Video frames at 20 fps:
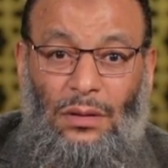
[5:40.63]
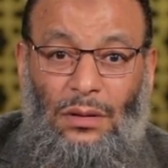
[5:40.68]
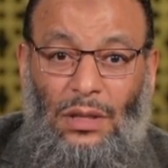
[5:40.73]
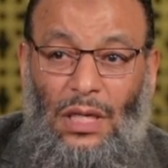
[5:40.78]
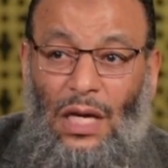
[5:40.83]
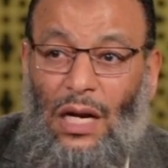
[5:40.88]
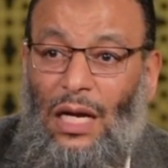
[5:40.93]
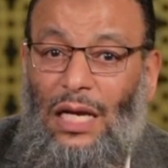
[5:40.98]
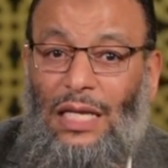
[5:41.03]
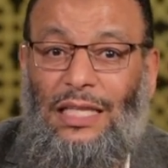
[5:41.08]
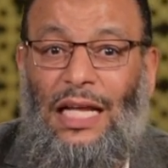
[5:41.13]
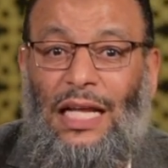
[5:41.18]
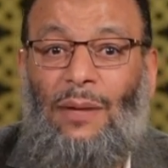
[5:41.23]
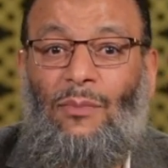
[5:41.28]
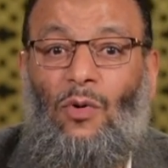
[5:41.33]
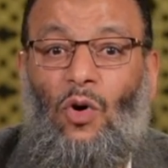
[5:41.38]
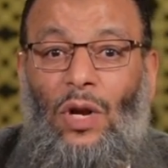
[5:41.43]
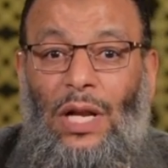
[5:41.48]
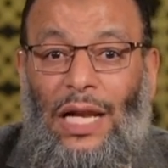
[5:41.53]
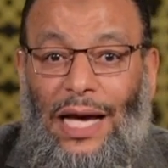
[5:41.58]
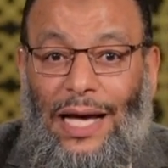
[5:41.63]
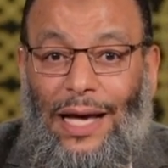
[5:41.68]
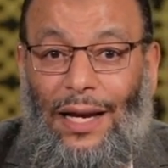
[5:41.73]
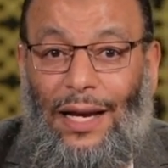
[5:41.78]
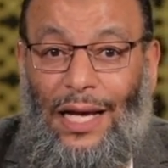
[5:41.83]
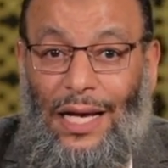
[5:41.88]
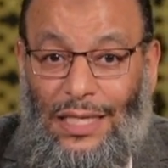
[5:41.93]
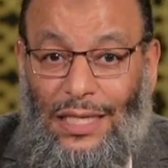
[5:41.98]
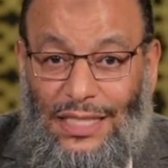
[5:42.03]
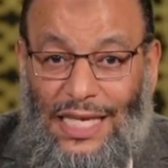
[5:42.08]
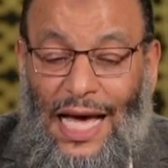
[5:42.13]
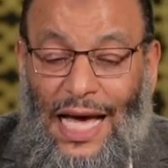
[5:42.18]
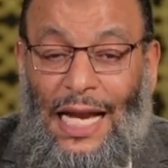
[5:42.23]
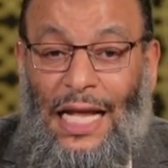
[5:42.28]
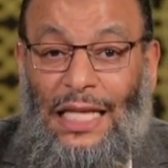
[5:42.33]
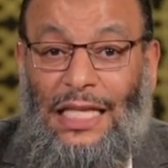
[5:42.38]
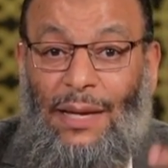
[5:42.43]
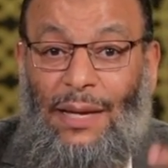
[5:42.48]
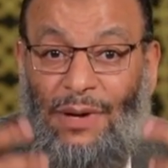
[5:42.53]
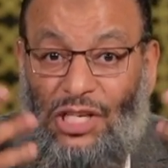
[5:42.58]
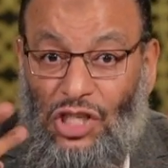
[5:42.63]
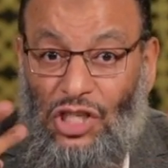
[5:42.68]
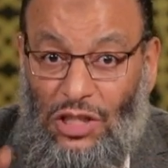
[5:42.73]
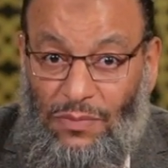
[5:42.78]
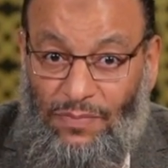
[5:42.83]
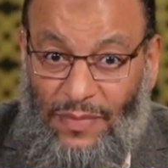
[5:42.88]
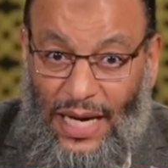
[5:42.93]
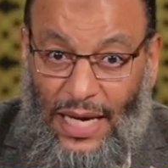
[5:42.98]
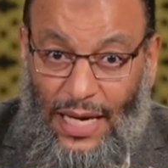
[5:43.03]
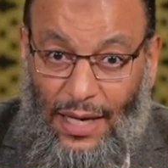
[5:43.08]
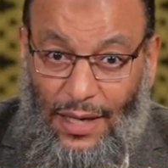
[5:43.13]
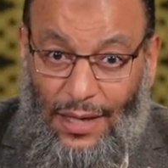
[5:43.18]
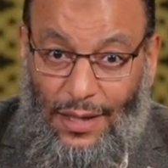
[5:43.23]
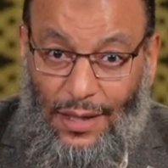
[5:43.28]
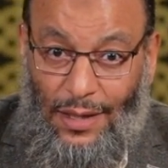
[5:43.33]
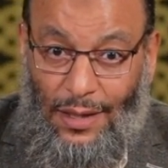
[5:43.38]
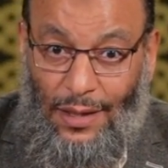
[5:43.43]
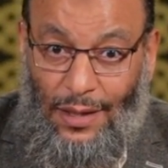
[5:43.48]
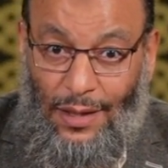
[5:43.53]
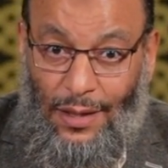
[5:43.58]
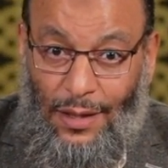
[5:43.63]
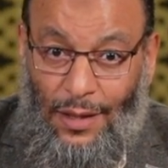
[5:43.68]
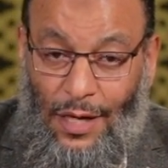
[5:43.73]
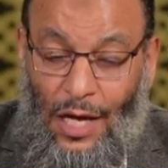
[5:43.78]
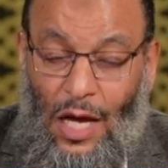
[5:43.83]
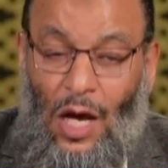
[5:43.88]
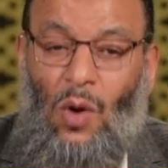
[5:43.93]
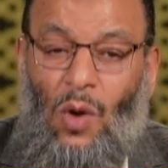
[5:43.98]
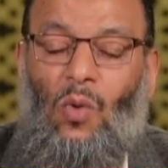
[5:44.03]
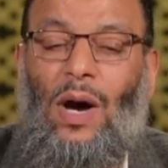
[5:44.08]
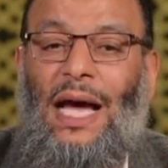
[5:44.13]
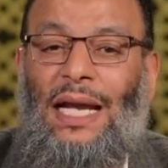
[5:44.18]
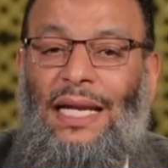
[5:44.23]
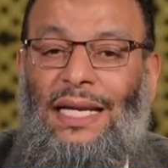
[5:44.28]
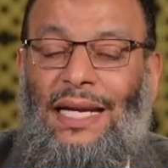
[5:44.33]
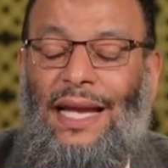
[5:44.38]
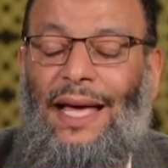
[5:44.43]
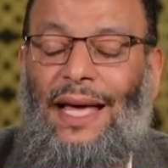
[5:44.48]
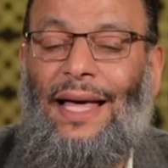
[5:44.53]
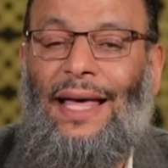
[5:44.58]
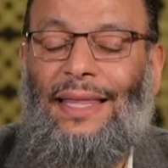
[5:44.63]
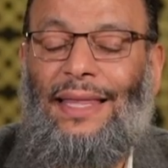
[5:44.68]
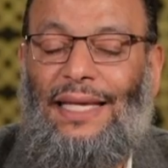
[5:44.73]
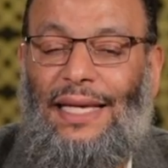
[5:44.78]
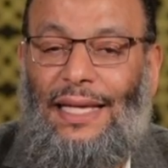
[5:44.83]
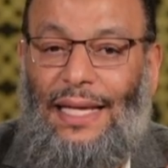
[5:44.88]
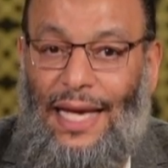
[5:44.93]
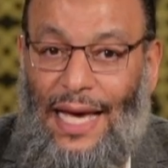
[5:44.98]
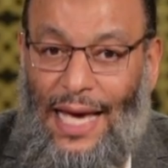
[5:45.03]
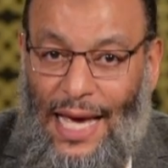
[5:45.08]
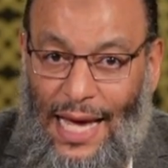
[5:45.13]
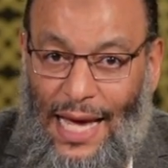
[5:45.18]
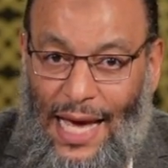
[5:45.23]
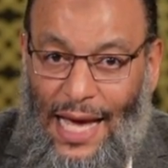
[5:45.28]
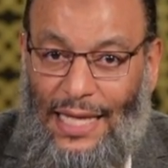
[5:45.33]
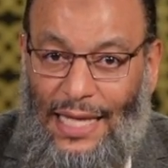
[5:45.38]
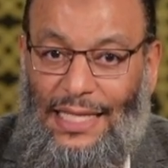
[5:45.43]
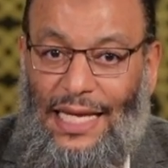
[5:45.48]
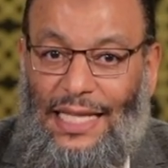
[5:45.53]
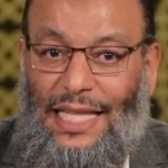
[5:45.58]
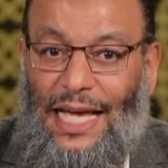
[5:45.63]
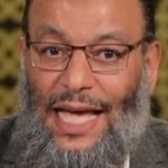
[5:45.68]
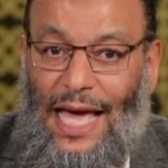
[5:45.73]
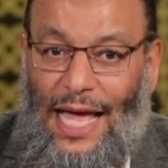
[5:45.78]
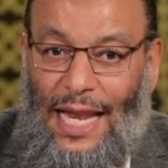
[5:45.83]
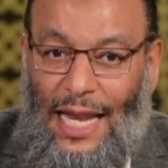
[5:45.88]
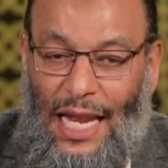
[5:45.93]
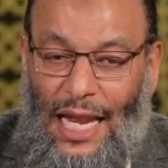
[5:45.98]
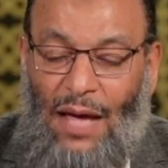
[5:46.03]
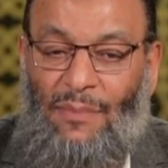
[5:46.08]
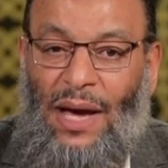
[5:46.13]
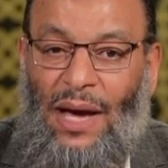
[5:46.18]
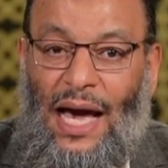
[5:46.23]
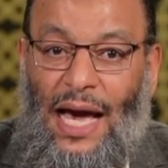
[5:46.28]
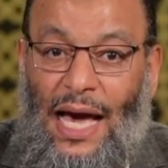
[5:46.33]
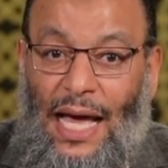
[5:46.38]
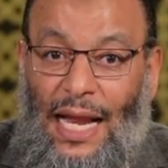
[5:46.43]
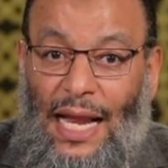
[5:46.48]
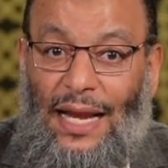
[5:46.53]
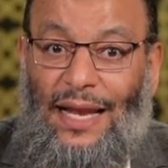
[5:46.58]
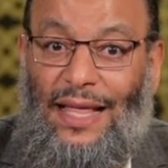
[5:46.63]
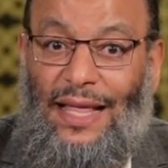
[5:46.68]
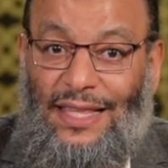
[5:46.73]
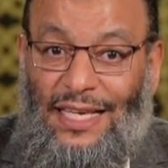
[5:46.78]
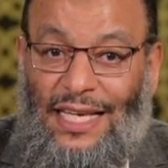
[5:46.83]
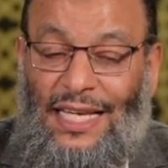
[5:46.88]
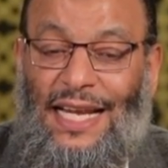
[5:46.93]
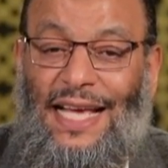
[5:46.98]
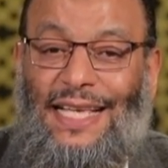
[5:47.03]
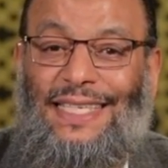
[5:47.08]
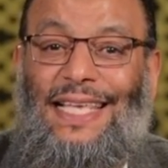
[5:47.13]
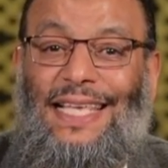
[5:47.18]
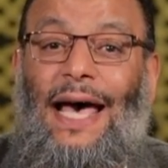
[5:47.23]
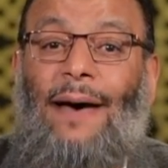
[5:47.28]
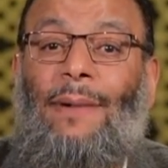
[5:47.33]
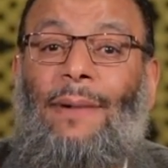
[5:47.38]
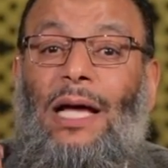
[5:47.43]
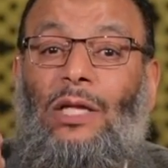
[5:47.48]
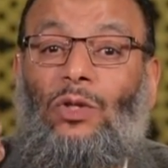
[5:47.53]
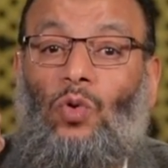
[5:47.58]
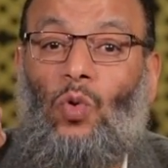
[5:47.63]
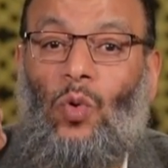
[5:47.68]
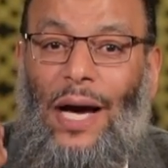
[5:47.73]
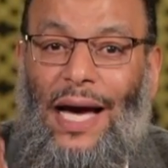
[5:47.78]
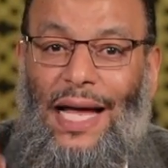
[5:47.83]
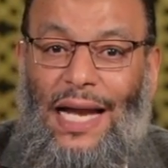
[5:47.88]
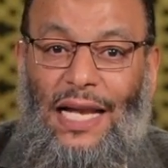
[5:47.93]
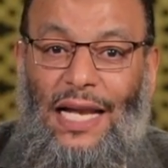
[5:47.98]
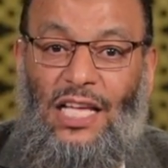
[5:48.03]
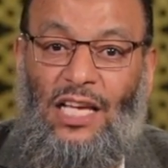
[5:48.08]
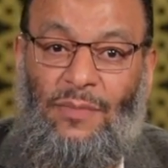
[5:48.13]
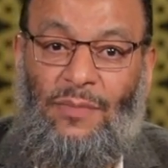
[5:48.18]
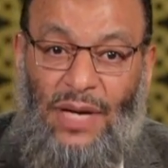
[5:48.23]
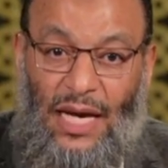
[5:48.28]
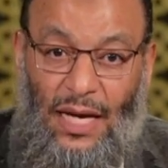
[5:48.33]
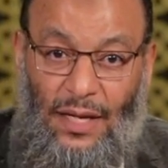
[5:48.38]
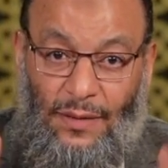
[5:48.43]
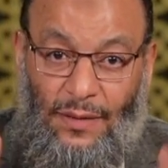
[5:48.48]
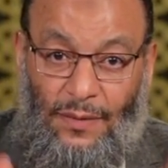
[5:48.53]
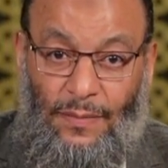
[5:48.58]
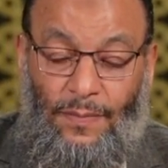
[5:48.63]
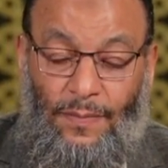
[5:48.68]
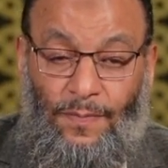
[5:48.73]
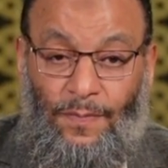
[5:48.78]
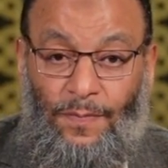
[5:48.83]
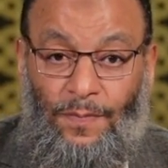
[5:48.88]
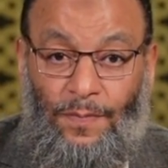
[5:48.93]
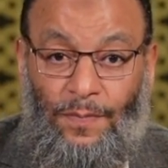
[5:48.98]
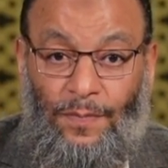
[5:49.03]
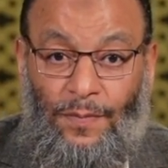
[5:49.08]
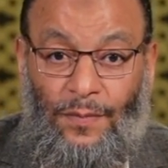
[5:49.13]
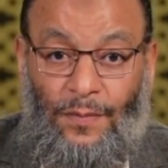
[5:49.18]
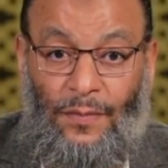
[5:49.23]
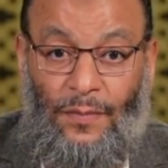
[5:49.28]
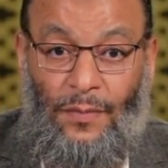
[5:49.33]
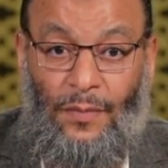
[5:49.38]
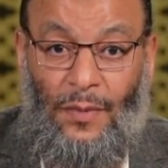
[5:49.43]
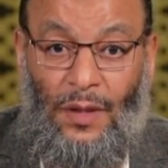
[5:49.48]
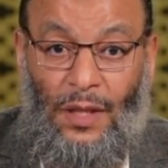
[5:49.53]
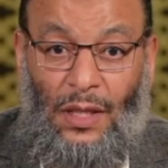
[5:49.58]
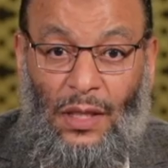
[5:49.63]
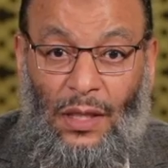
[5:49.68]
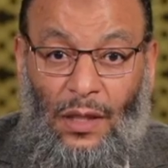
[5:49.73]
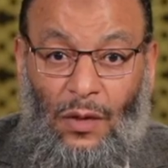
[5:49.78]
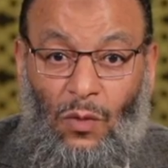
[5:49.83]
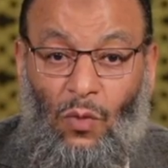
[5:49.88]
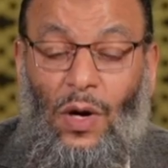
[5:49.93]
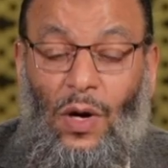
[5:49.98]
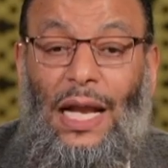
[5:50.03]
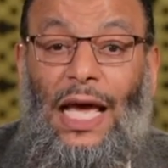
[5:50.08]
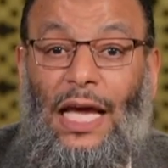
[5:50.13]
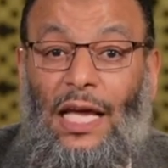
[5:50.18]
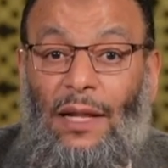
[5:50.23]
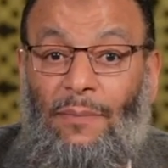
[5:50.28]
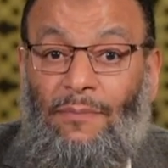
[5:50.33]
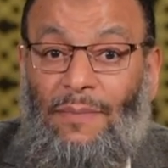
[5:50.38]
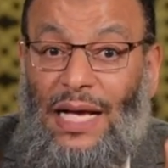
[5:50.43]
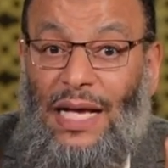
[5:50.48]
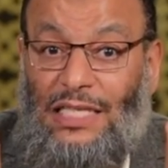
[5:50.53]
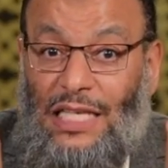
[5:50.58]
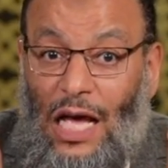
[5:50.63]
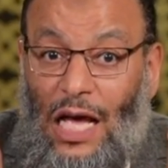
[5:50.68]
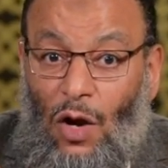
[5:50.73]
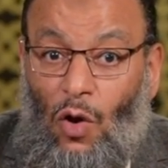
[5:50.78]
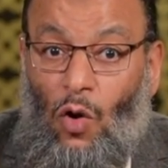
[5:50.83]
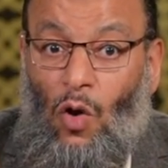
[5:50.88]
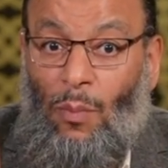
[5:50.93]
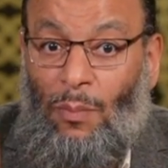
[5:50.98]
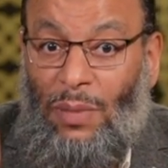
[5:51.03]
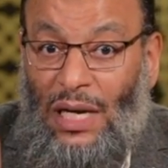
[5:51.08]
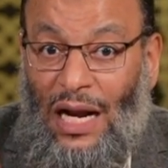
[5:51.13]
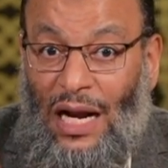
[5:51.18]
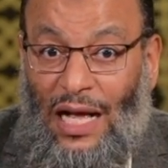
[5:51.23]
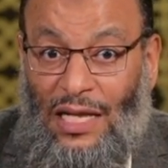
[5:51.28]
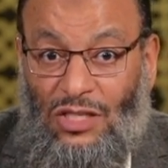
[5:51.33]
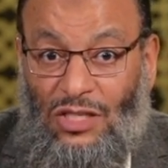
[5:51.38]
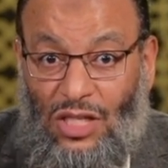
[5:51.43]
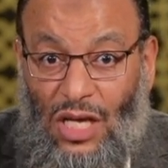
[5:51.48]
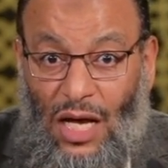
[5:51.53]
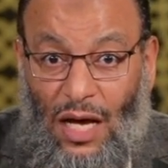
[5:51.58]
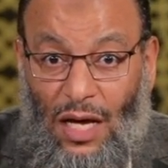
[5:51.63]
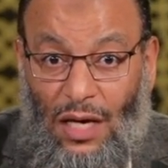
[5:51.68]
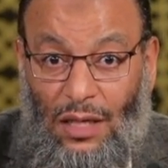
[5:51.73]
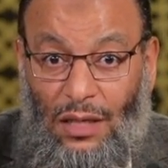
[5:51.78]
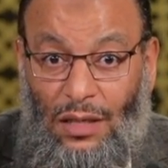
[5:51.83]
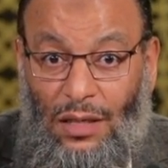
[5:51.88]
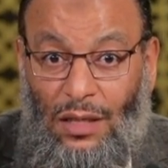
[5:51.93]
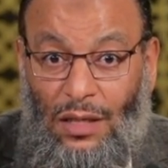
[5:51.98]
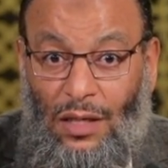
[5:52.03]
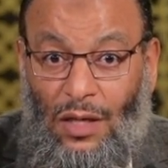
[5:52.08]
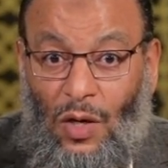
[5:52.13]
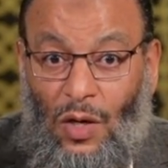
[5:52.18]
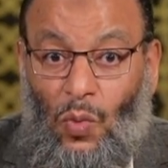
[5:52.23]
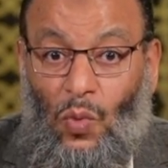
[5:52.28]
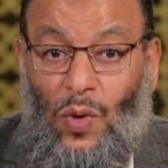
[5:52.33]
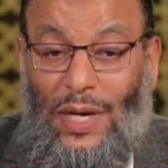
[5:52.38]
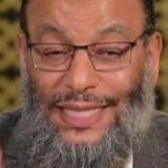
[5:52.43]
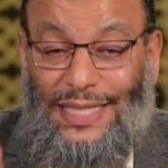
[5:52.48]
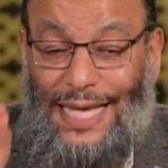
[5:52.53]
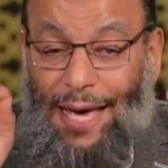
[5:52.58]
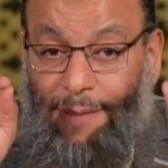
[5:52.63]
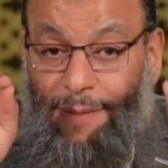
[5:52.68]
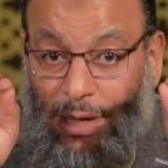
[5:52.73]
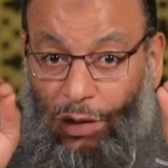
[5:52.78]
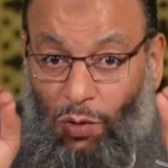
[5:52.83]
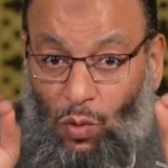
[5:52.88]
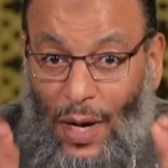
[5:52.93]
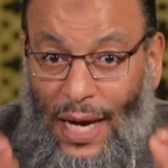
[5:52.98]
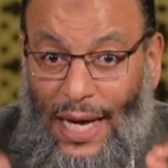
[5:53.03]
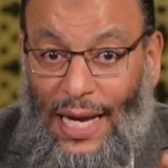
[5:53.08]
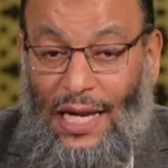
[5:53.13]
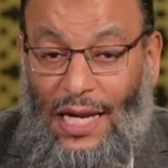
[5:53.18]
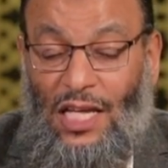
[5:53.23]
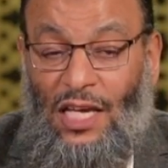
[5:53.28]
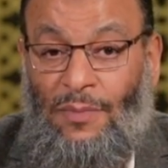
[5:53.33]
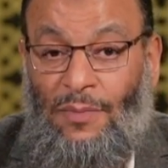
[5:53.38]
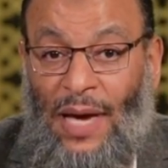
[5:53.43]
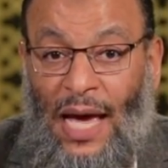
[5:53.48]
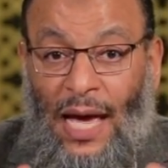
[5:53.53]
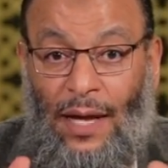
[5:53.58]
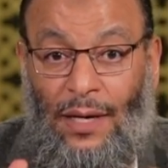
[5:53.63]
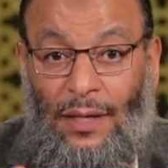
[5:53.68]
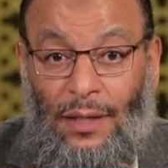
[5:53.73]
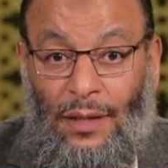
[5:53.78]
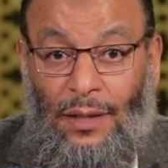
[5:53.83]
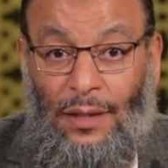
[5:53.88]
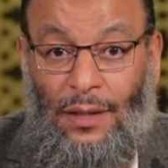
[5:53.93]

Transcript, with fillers: يا راجل ده انا بقول لك خلاص انا تمشيت معاك وان هذه الايه تتكلم على الذين ثبتوا على الايمان ولكن ما زالوا هم من الانصار وثبتوا على الايمان